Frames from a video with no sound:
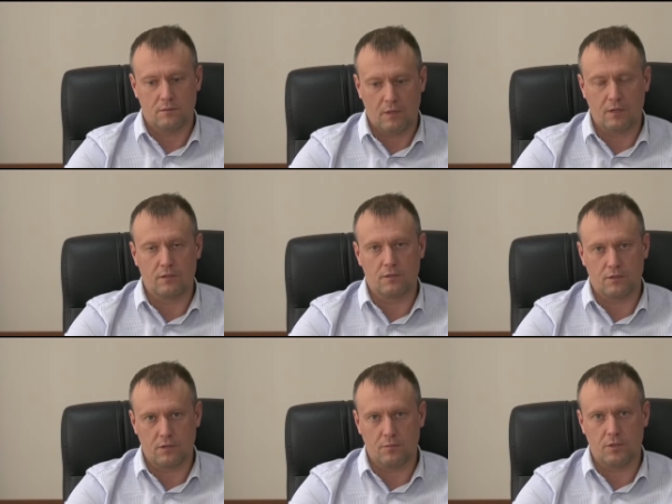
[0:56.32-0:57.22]
они
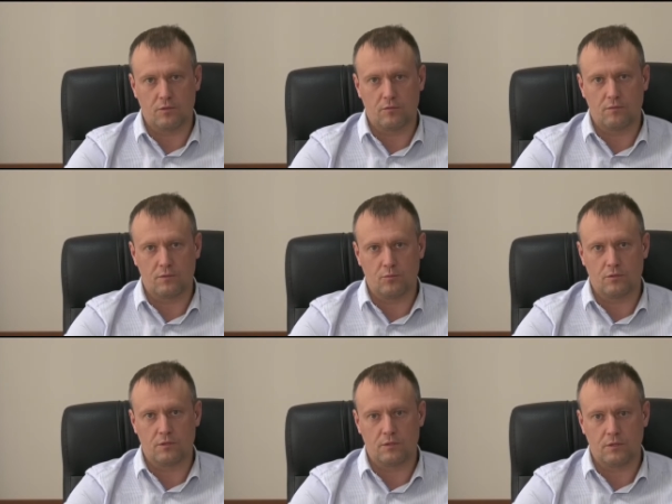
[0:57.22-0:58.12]
должны иметь эту
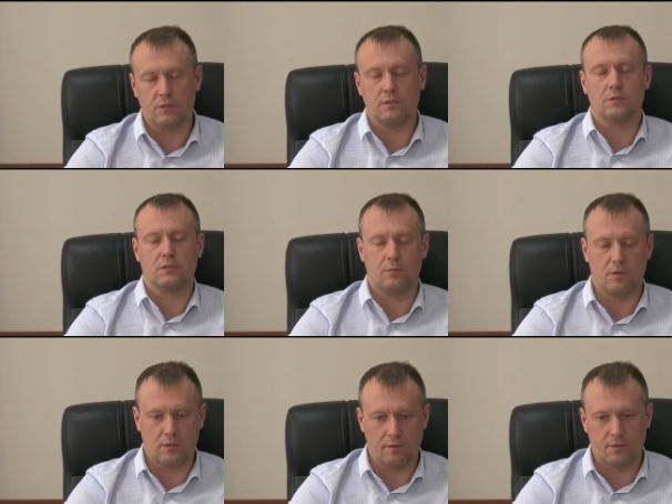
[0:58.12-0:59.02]
возможность и
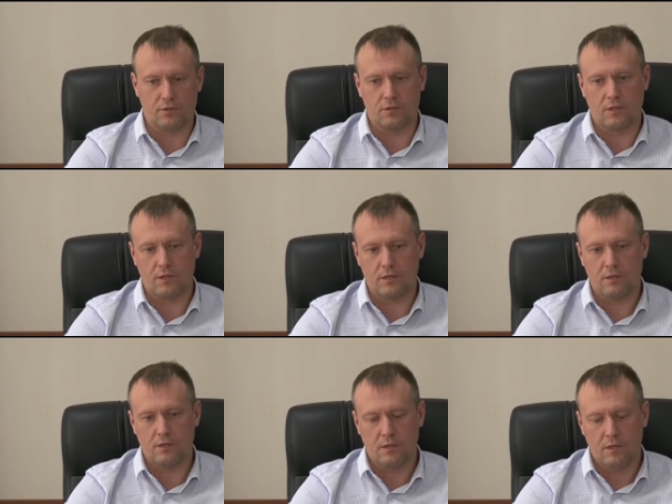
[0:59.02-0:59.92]
самое главное
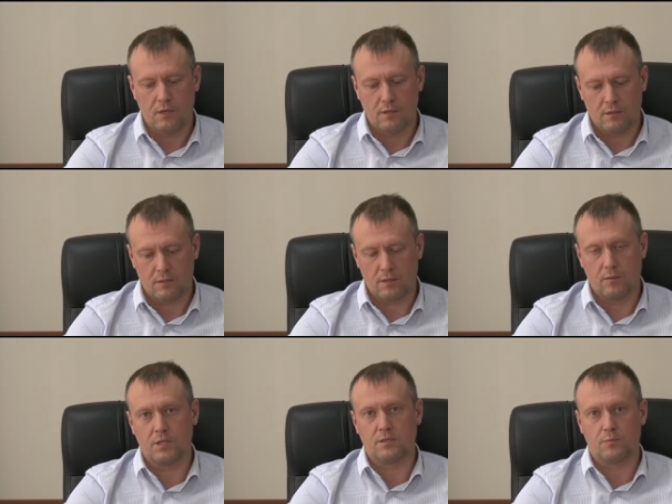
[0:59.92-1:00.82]
желание
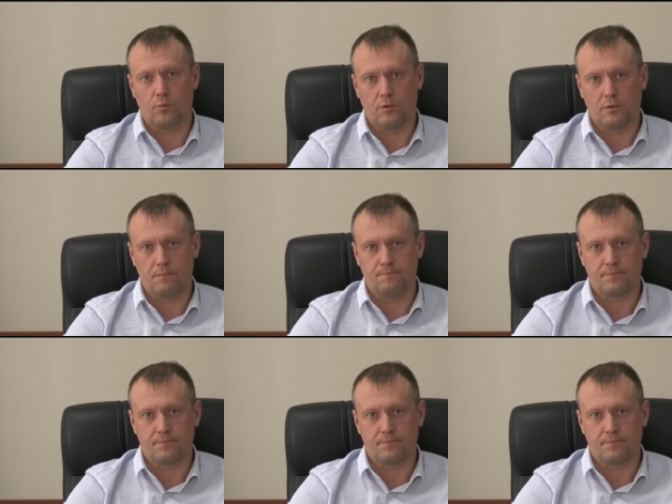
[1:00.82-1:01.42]
заниматься спортом.